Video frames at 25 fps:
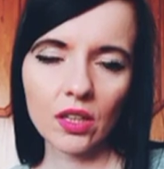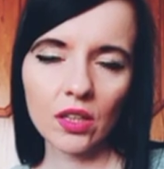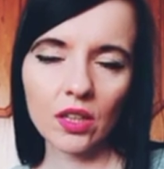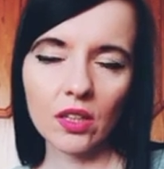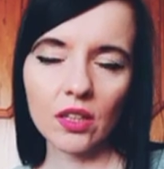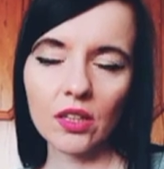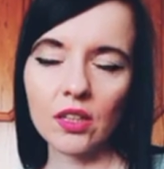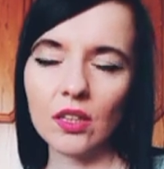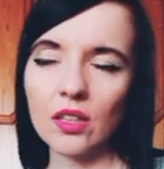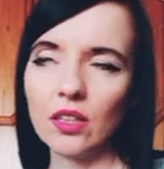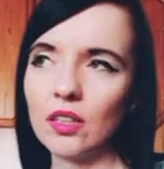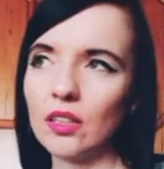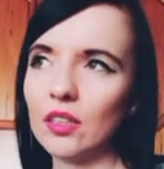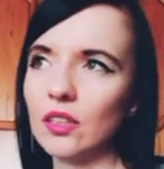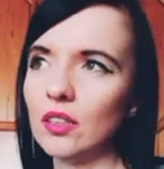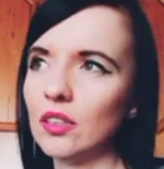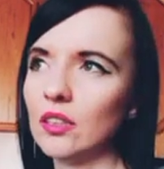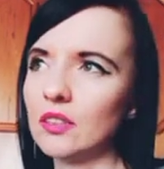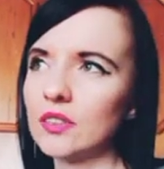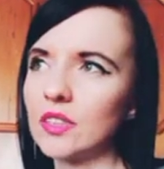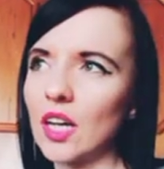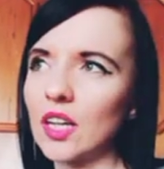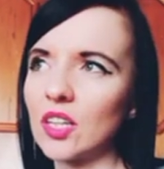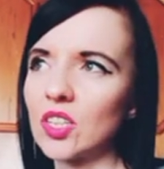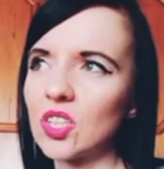Yy,
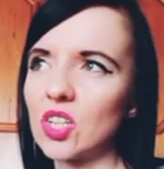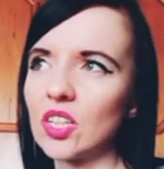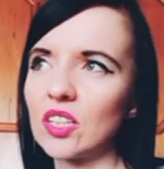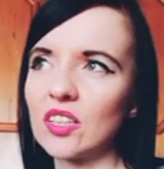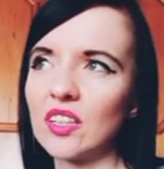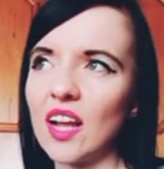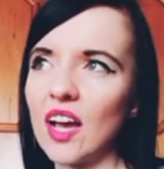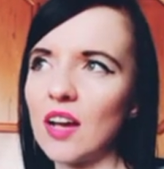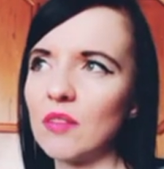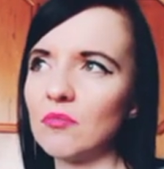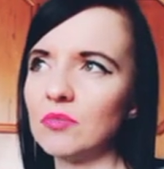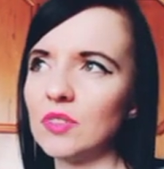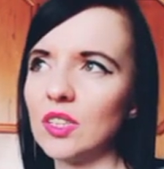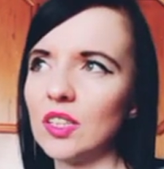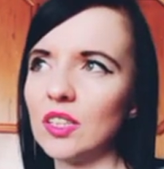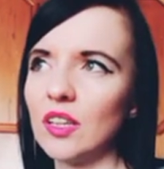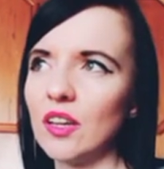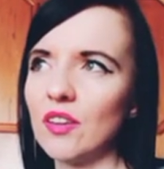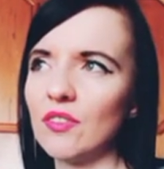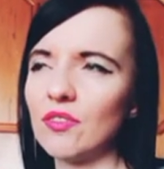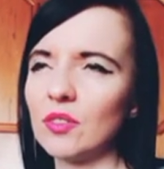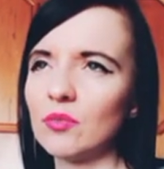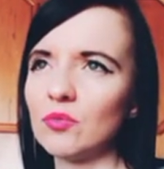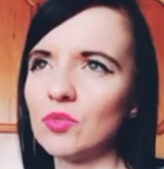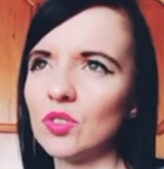także dla mnie,
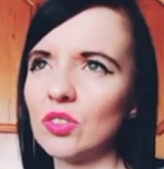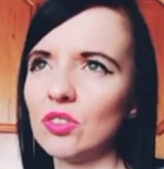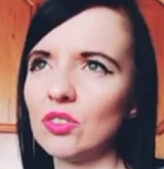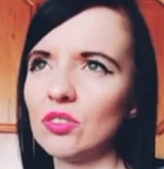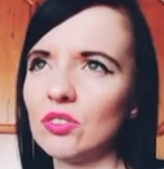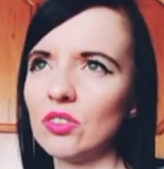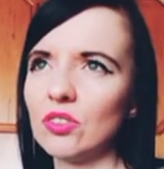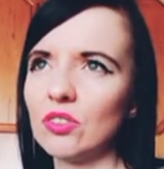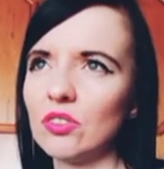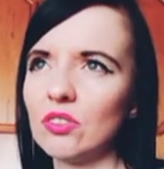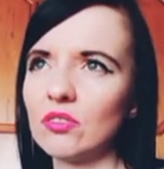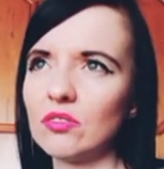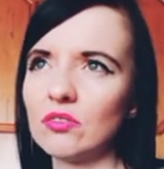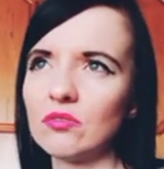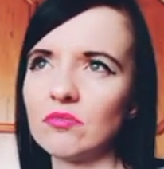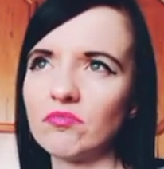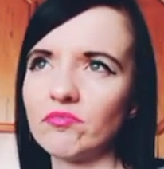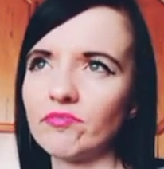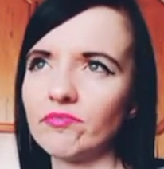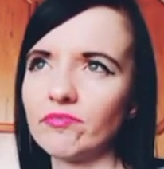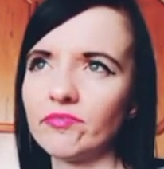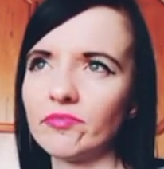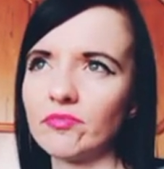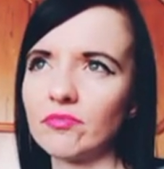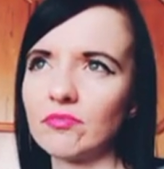nie wiem, no, no
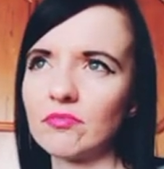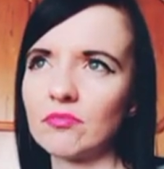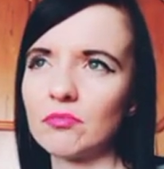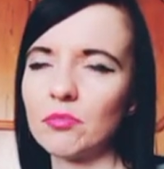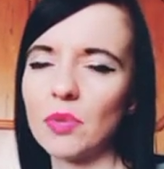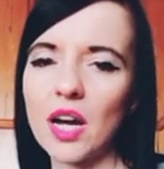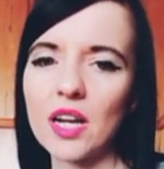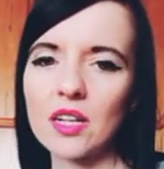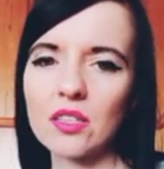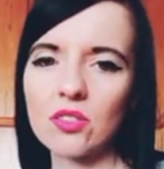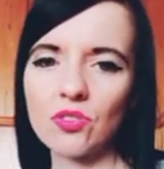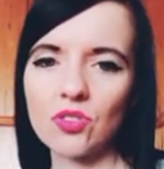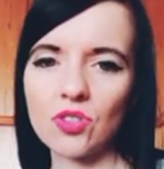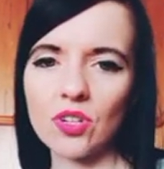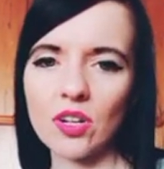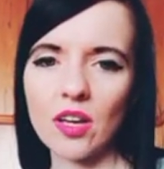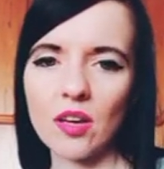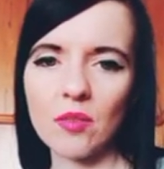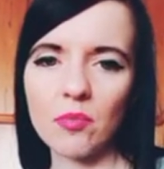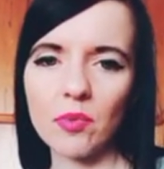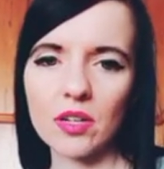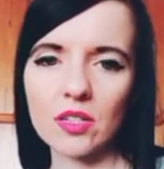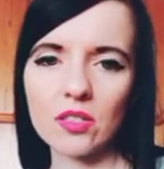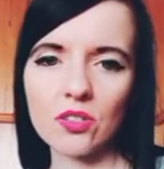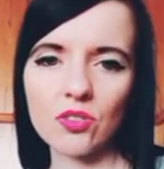bardzo
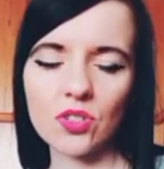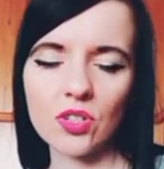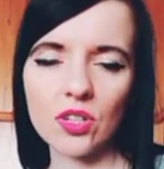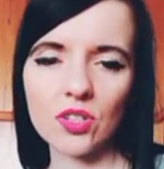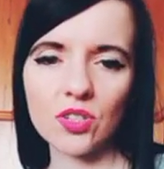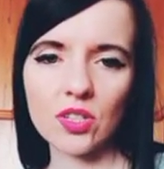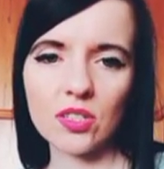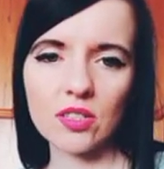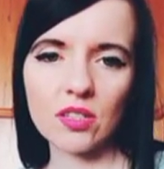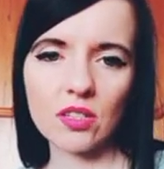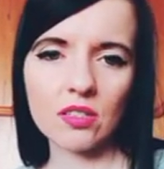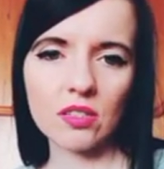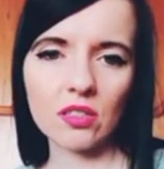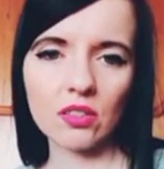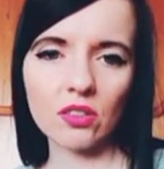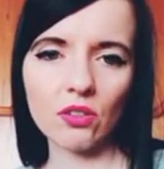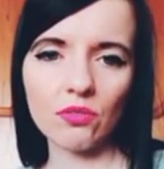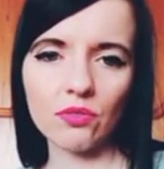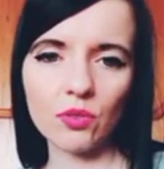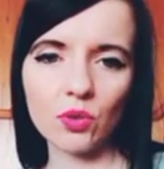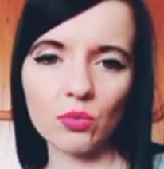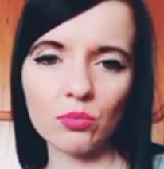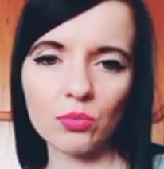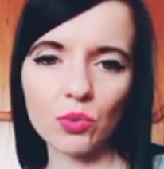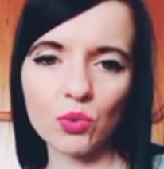źle, bardzo źle, że
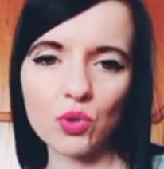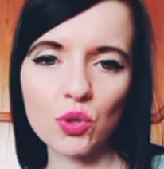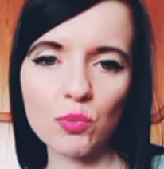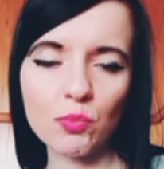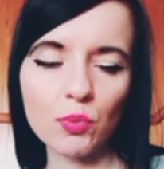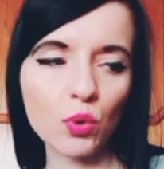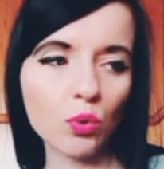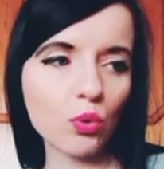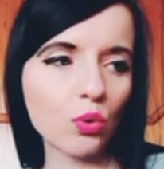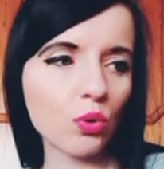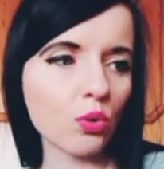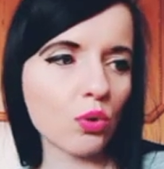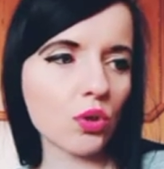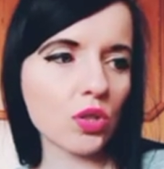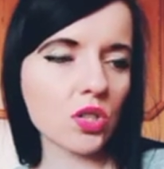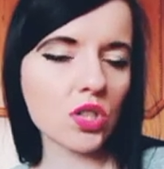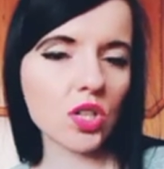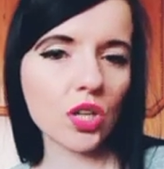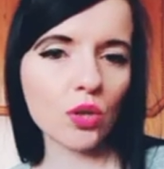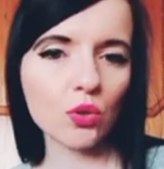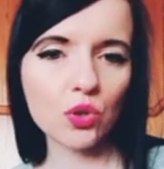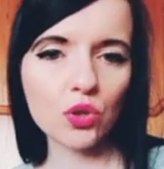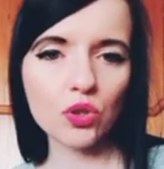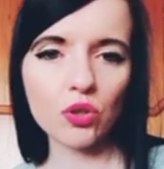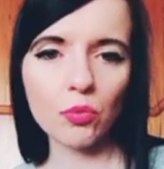zrezygnował, bo już był
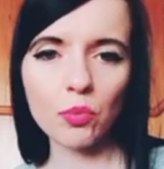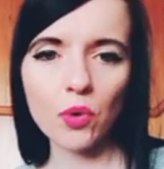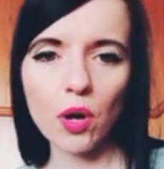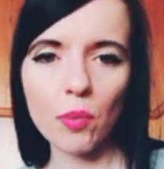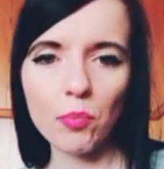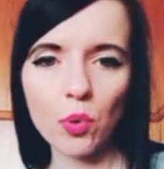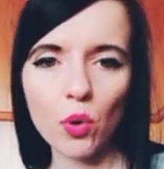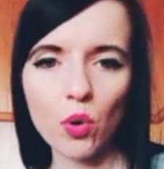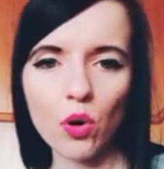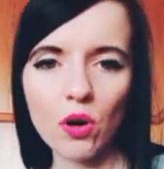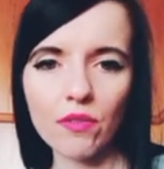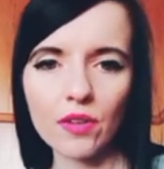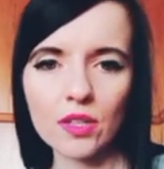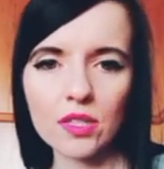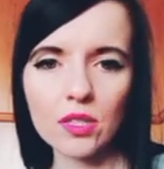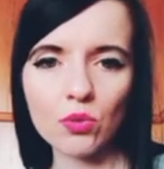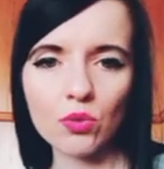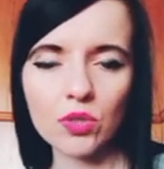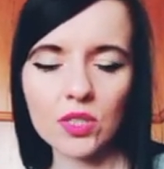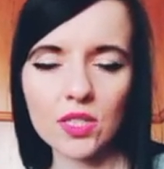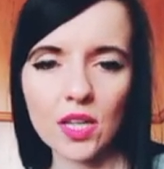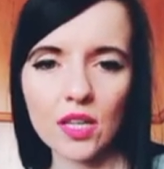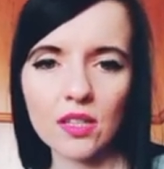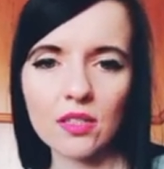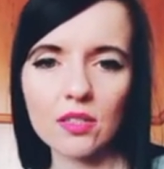kurczę, już to była połowa
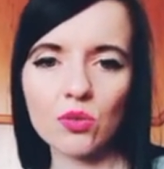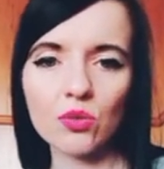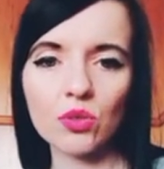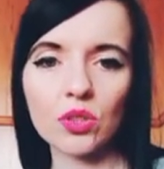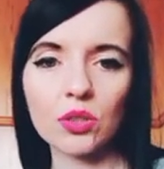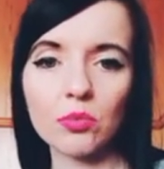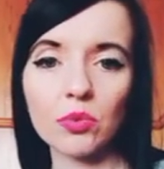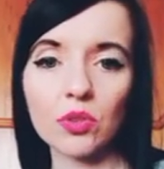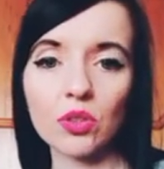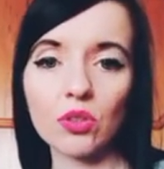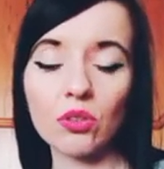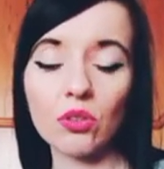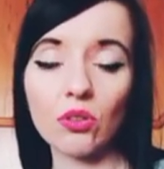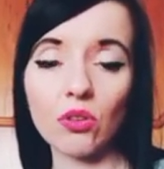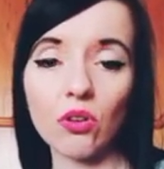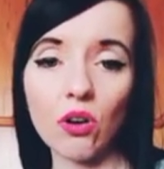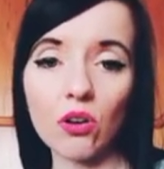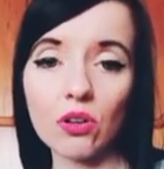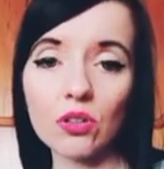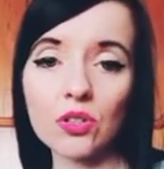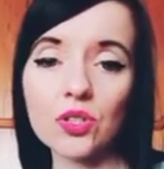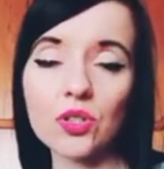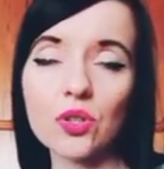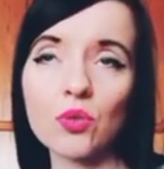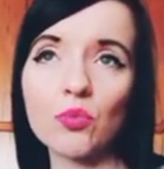sukcesu, gdyby to
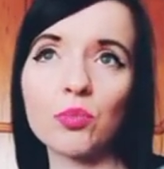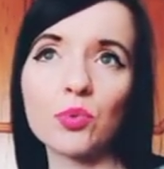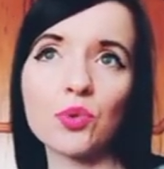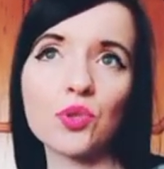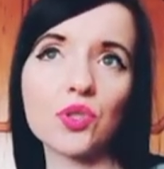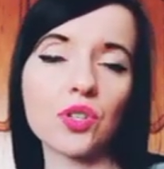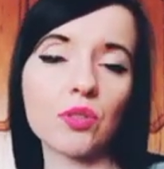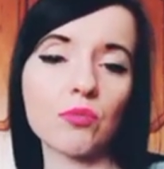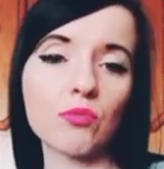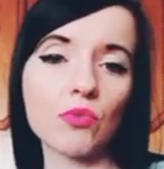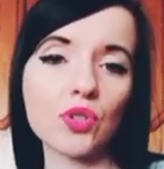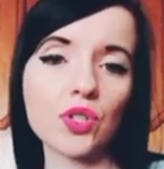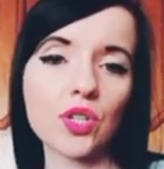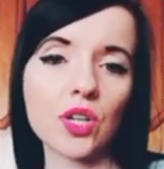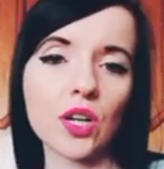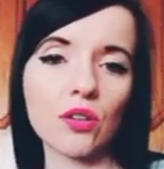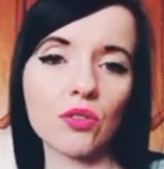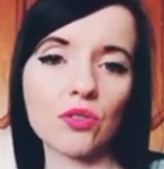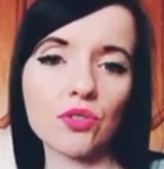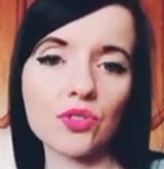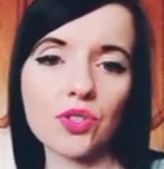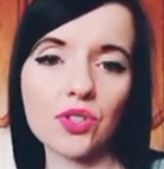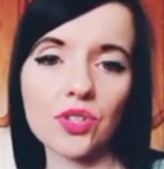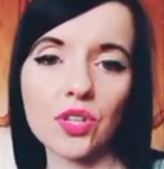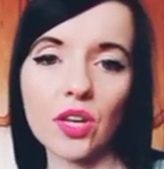dokończył, później może
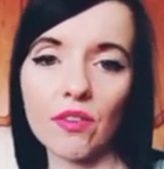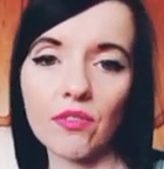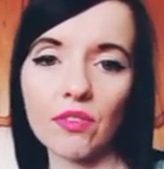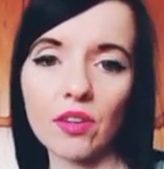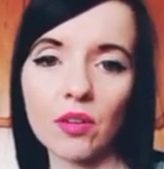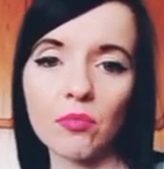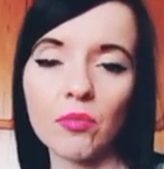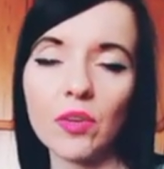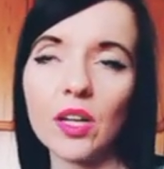jakoś, nie wiem,